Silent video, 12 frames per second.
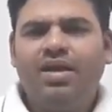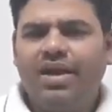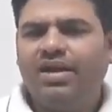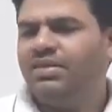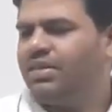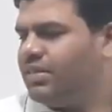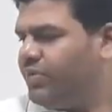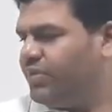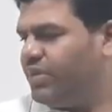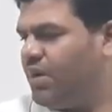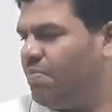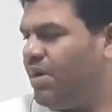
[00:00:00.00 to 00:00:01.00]
एनर्जी
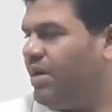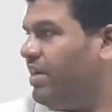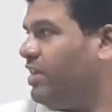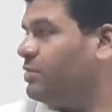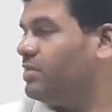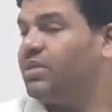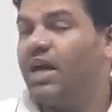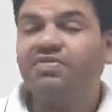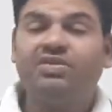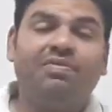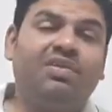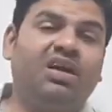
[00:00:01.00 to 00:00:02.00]
कंजर्वेशन का पार्ट है इसमें साफ
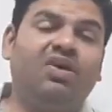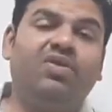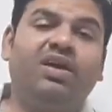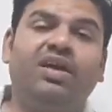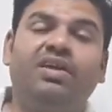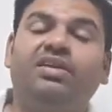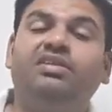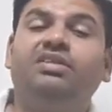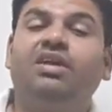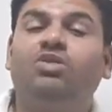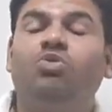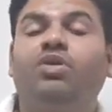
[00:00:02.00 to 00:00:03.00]
साफ लिखा हुआ है कि एनर्जी
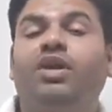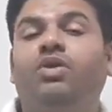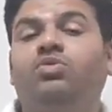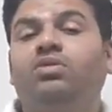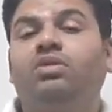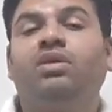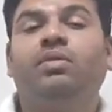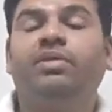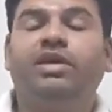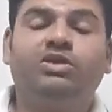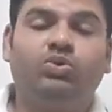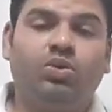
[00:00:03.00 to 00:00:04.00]
ना तो क्रिएट होती है ना कभी
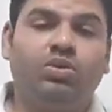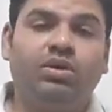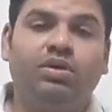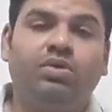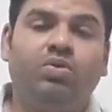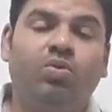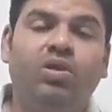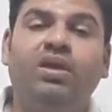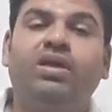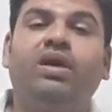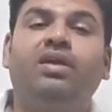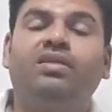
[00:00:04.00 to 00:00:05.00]
डेस्ट्रॉय होती है ओनली
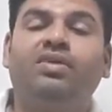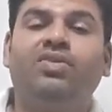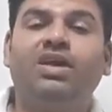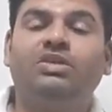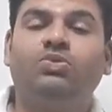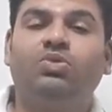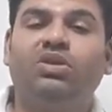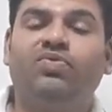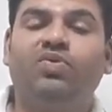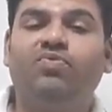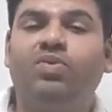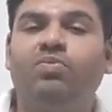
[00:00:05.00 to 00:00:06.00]
क्या करती है ट्रांसफर होती है
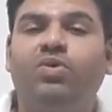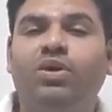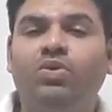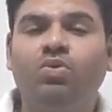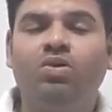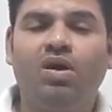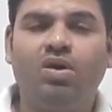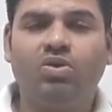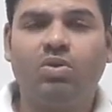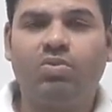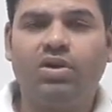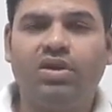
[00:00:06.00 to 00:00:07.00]
फ्रॉम वन बॉडी टू
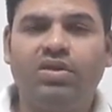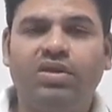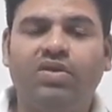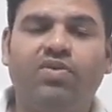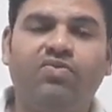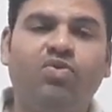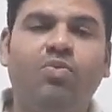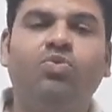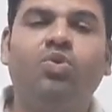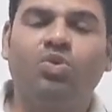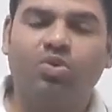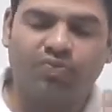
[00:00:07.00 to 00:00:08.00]
अनदर बॉडी या वन फॉर्म
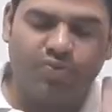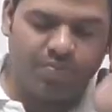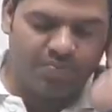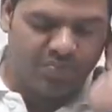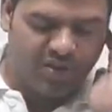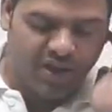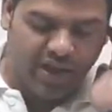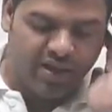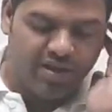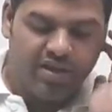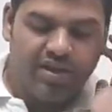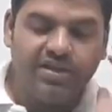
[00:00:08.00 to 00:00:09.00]
टू अनदर फॉर्म ठीक है
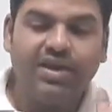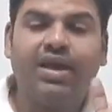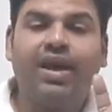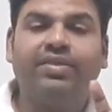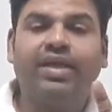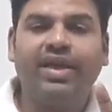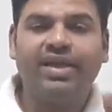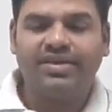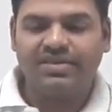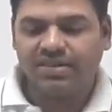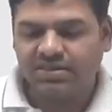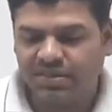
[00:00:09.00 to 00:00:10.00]
ये कहलाता है
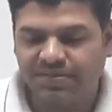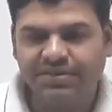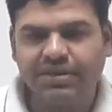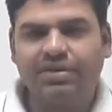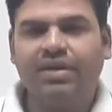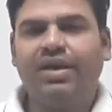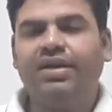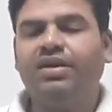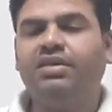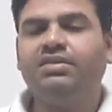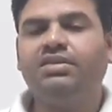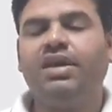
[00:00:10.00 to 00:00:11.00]
एनर्जी कंजर्वेशन
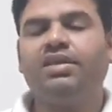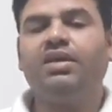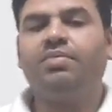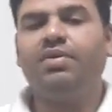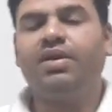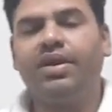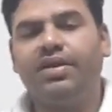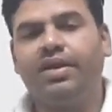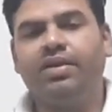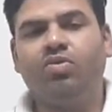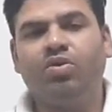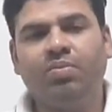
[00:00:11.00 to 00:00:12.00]
एनर्जी ना इधर भी
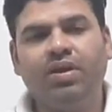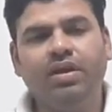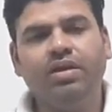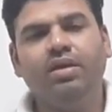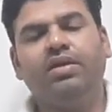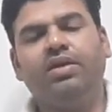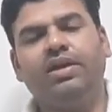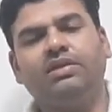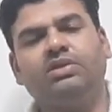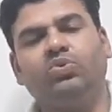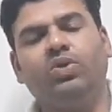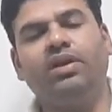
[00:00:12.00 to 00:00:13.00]
क्रिएटेड नॉर भी
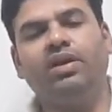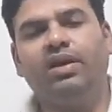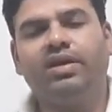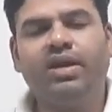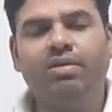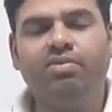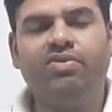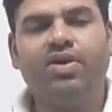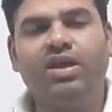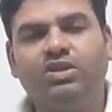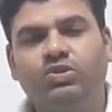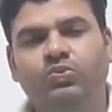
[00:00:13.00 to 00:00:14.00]
डेस्ट्रॉयड इट कैन बी
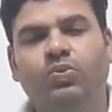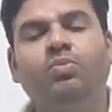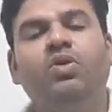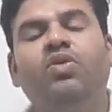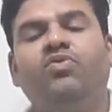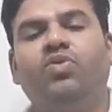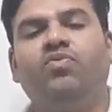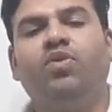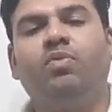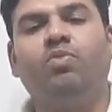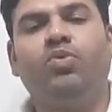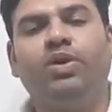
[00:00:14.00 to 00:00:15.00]
ट्रांसफॉर्म फ्रॉम
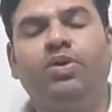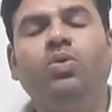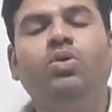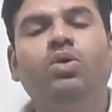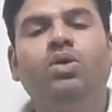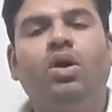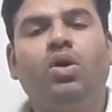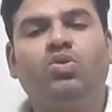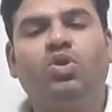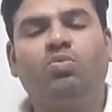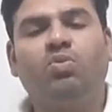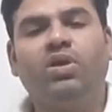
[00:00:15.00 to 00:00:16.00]
वन बॉडी टू
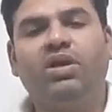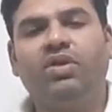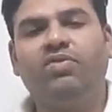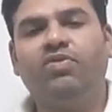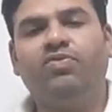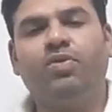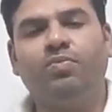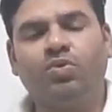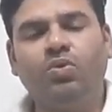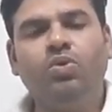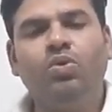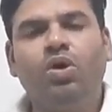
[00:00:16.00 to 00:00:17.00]
अनदर बॉडी या वन फॉर्म
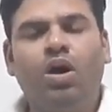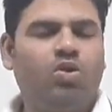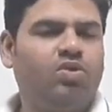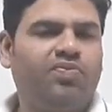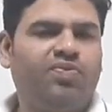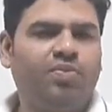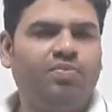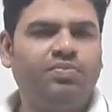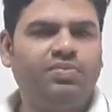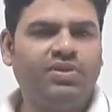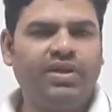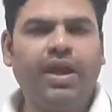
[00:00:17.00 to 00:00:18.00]
टू अनदर फॉर्म
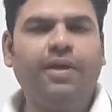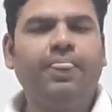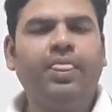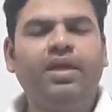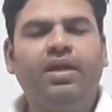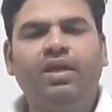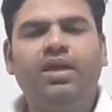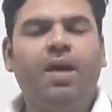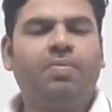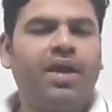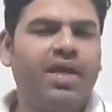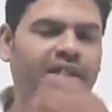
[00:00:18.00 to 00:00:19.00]
ठीक है ये
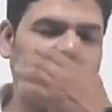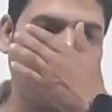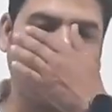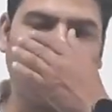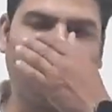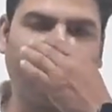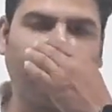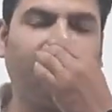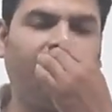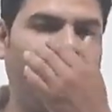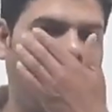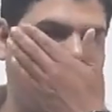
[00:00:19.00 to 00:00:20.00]
आपका एनर्जी कंजर्वेशन
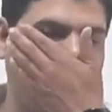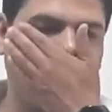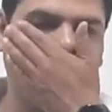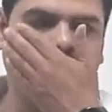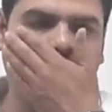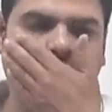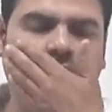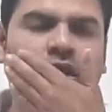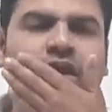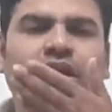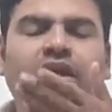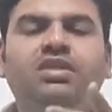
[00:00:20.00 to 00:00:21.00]
कहलाता है ठीक है
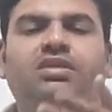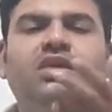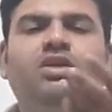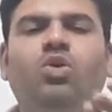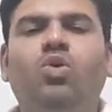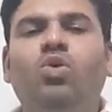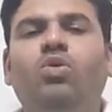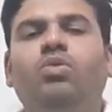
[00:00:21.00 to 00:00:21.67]
इसी को